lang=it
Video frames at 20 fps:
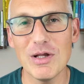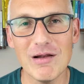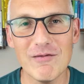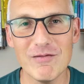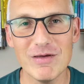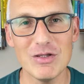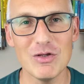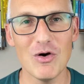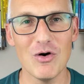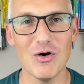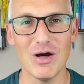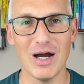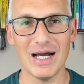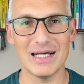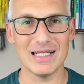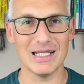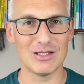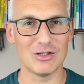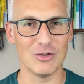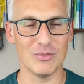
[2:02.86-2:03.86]
è il video
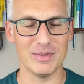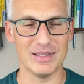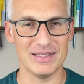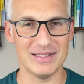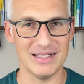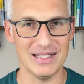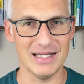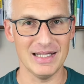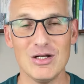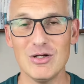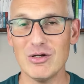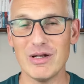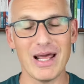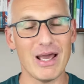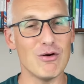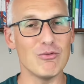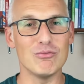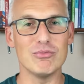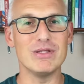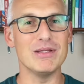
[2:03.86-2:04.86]
adatto per te. Non è
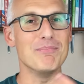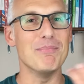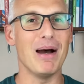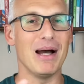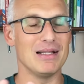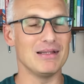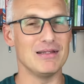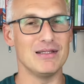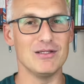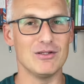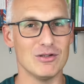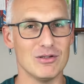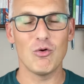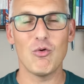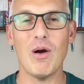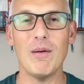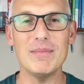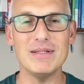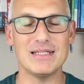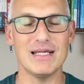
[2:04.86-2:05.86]
un dibattito.
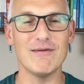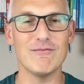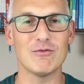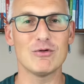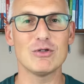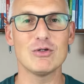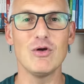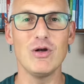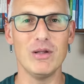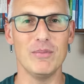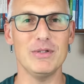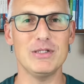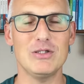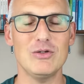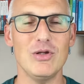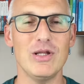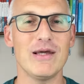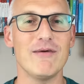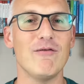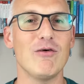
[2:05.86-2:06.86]
Qua mi servono solo le
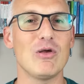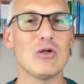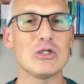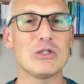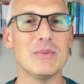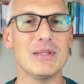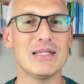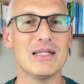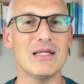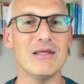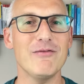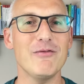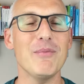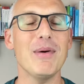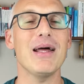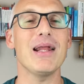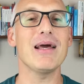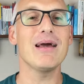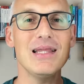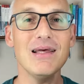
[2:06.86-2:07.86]
persone che vogliono smettere di
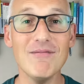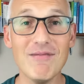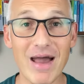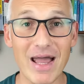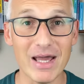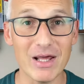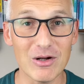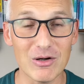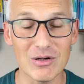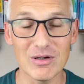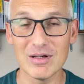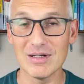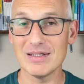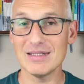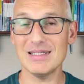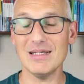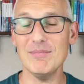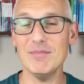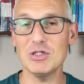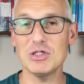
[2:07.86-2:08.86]
fumare davvero
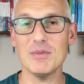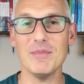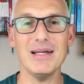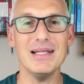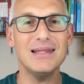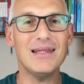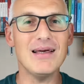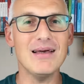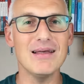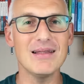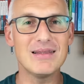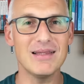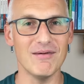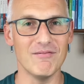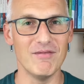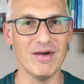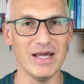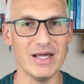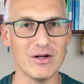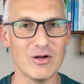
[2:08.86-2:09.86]
semplicemente
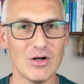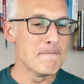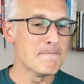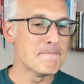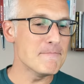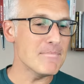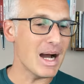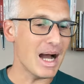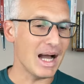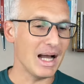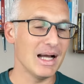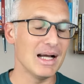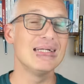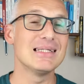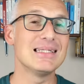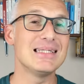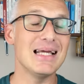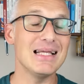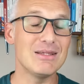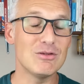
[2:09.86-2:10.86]
davvero. Ma
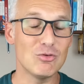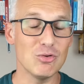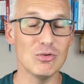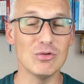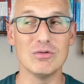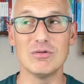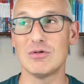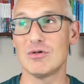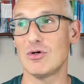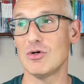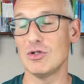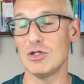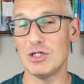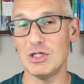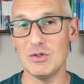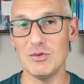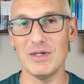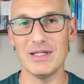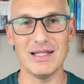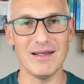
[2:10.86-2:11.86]
se tu
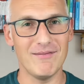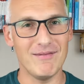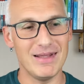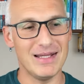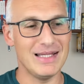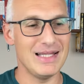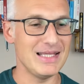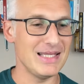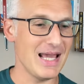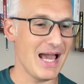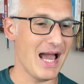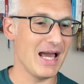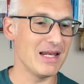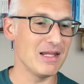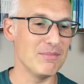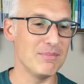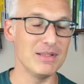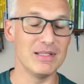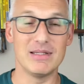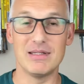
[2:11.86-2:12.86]
continui ad avere degli
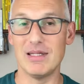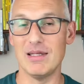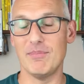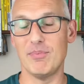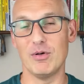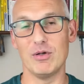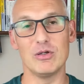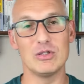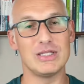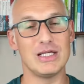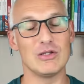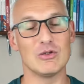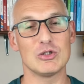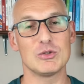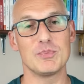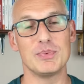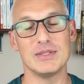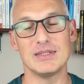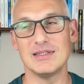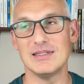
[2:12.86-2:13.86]
alibi, tipo io sento
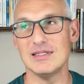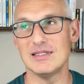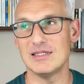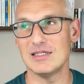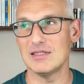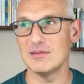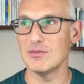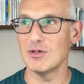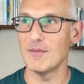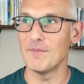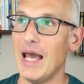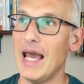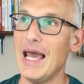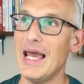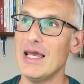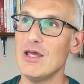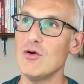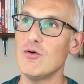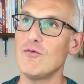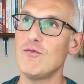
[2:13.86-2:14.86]
spessissimo,
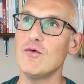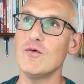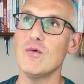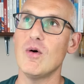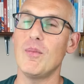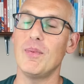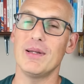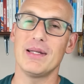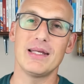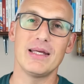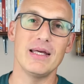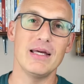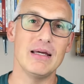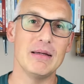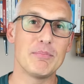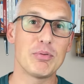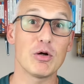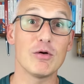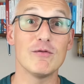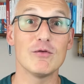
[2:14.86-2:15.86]
eh, io fumo
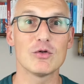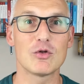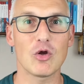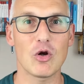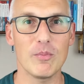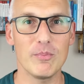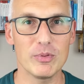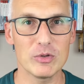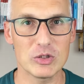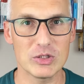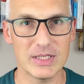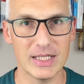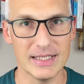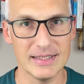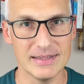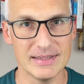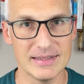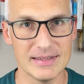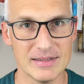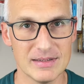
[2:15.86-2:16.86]
perché provo troppo
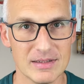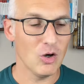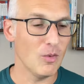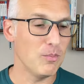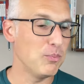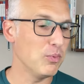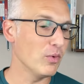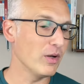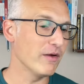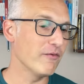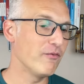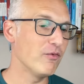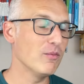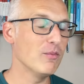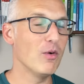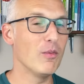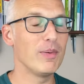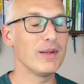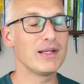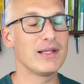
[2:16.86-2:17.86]
stress, oppure
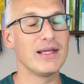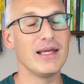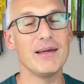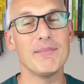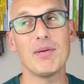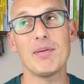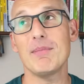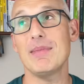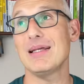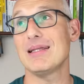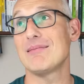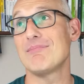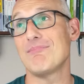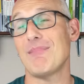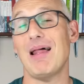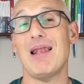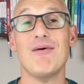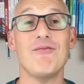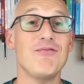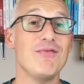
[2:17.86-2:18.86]
fumo perché per me
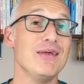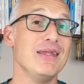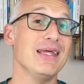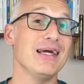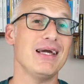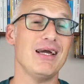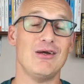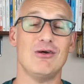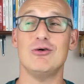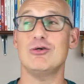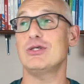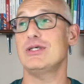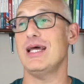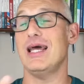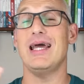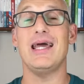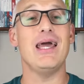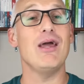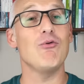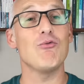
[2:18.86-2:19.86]
alla fine che
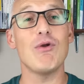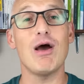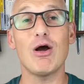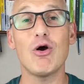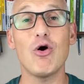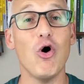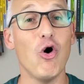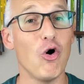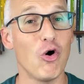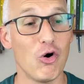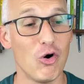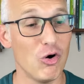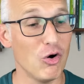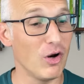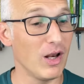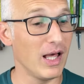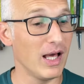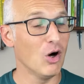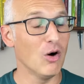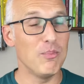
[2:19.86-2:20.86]
cos'è? È una
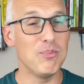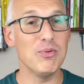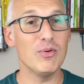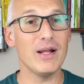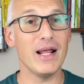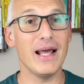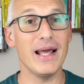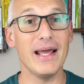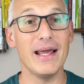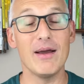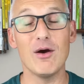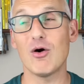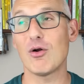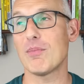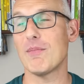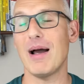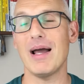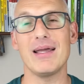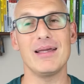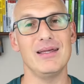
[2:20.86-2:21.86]
coccola, oppure
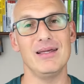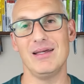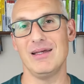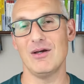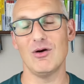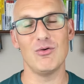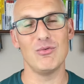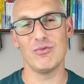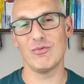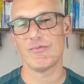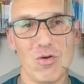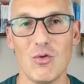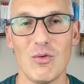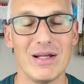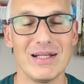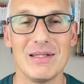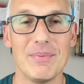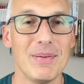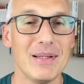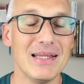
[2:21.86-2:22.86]
ormai ho, ho
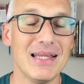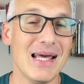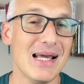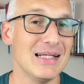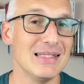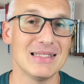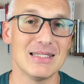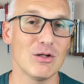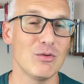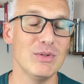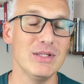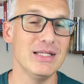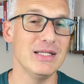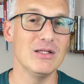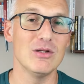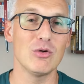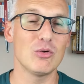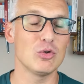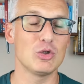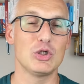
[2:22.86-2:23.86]
una dipendenza, quindi
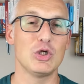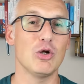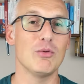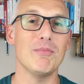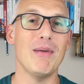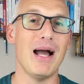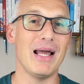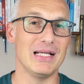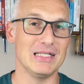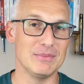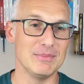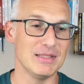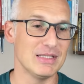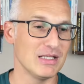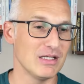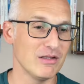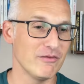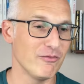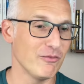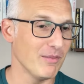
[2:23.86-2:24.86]
non riuscirò mai a
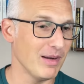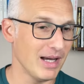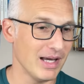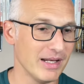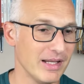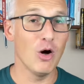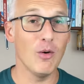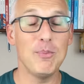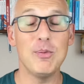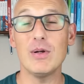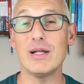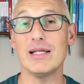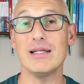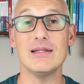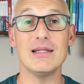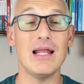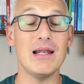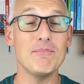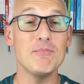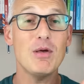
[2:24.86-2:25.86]
smettere di fumare, oppure
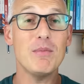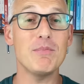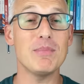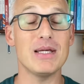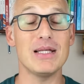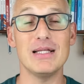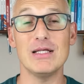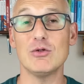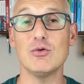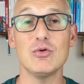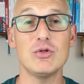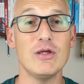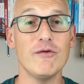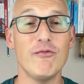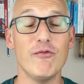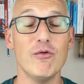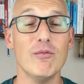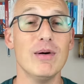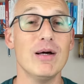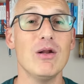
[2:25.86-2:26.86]
nel mio ambiente tutti
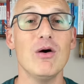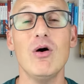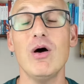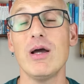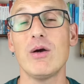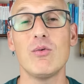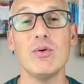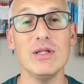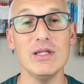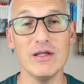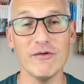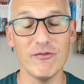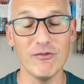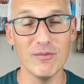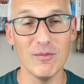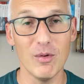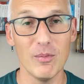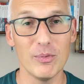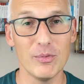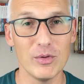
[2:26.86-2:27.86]
fumano e quindi
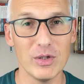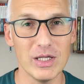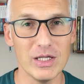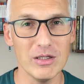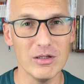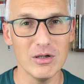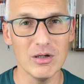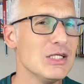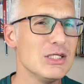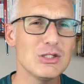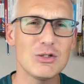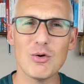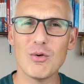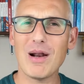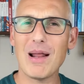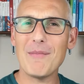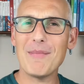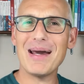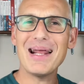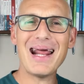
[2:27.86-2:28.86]
fumo pure io. Ci sono
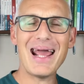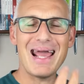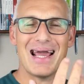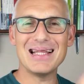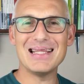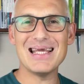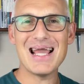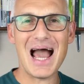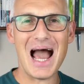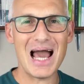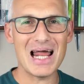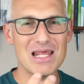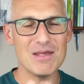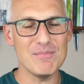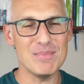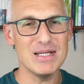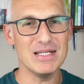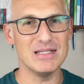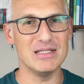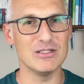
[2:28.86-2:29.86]
una marea di
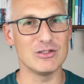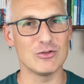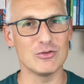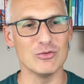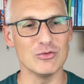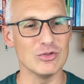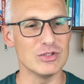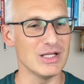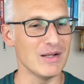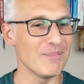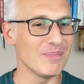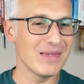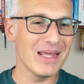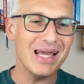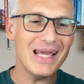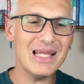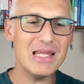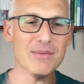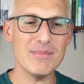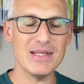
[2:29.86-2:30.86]
alibi e di scuse,
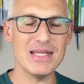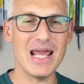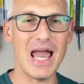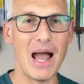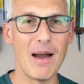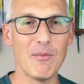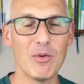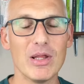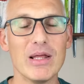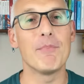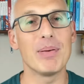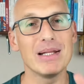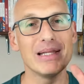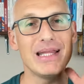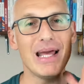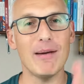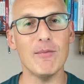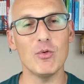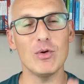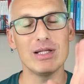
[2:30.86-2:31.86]
eliminiamole,
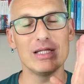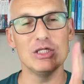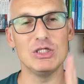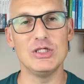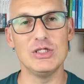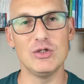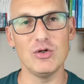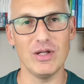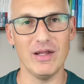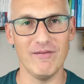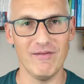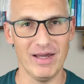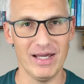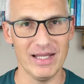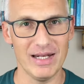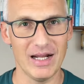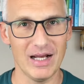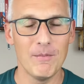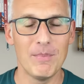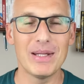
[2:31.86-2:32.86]
prendiamo una decisione
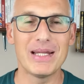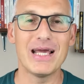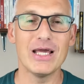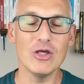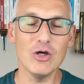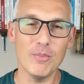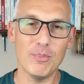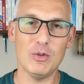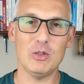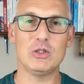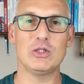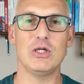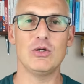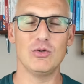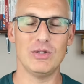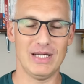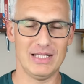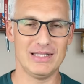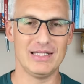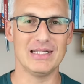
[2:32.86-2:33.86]
vera, perché io posso
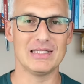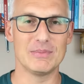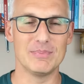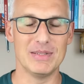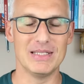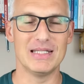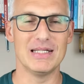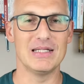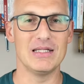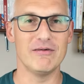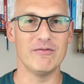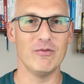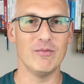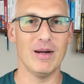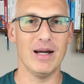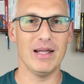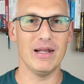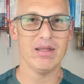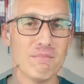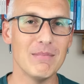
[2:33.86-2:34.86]
aiutarti a smettere di
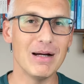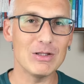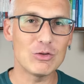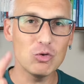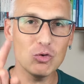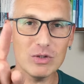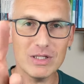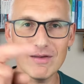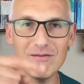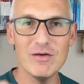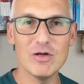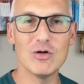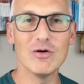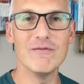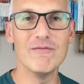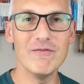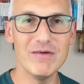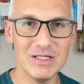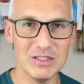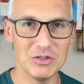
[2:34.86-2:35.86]
fumare, ma tu devi
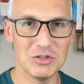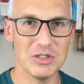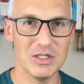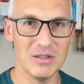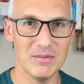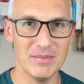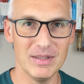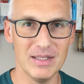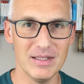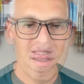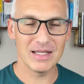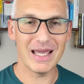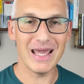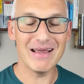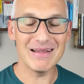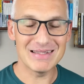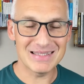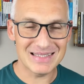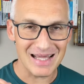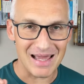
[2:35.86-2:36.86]
convincermi
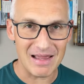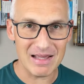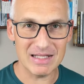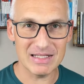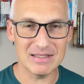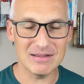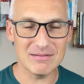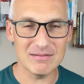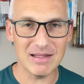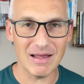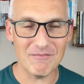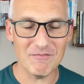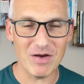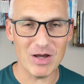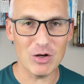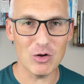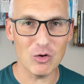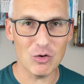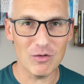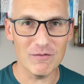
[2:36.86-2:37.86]
che sei
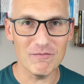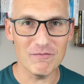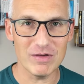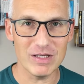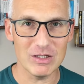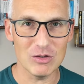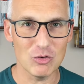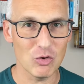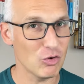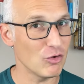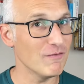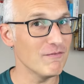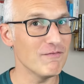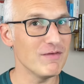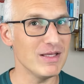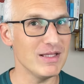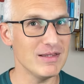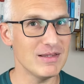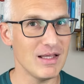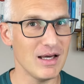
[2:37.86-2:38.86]
davvero convinto, convinto
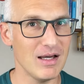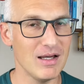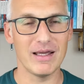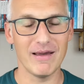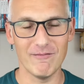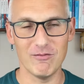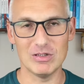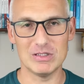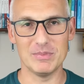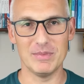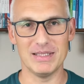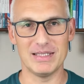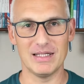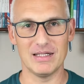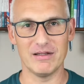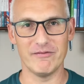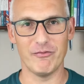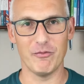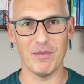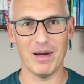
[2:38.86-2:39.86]
convinta che vuoi smettere
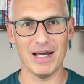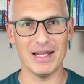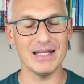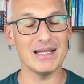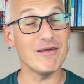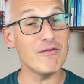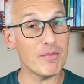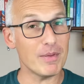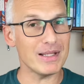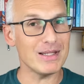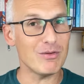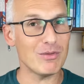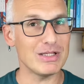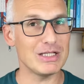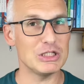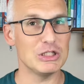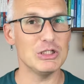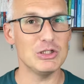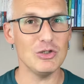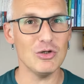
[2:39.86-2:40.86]
di fumare. Devi prendere una
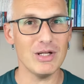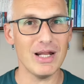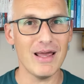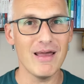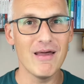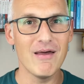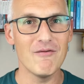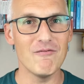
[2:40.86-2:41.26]
decisione